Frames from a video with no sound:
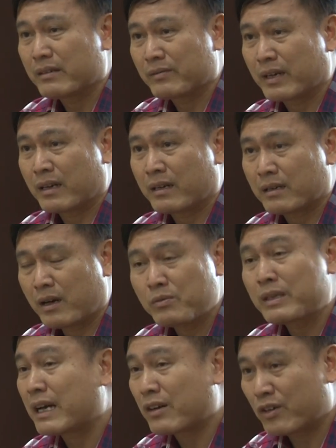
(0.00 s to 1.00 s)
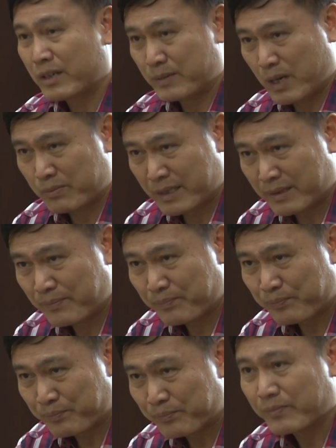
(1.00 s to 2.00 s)
và ông đang còn hợp đồng đấy
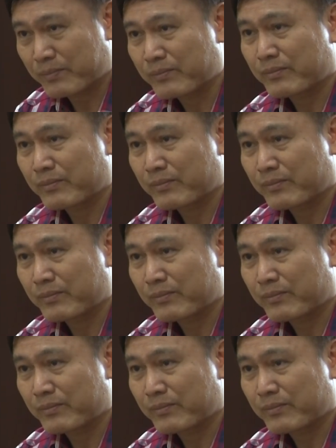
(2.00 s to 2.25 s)
dạ.